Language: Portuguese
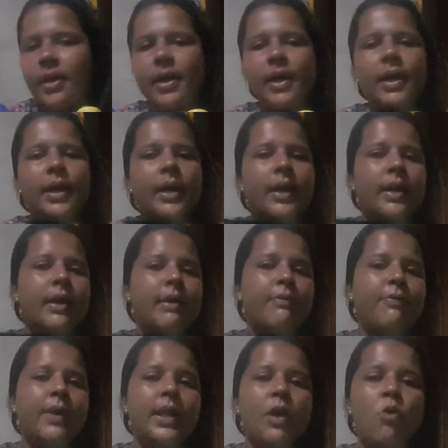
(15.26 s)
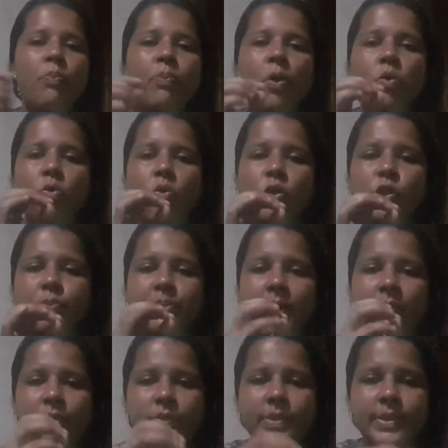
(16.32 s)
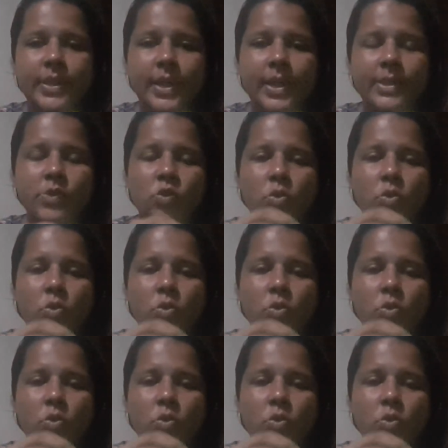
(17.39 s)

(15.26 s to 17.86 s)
é, Falar um pouco hoje pra vocês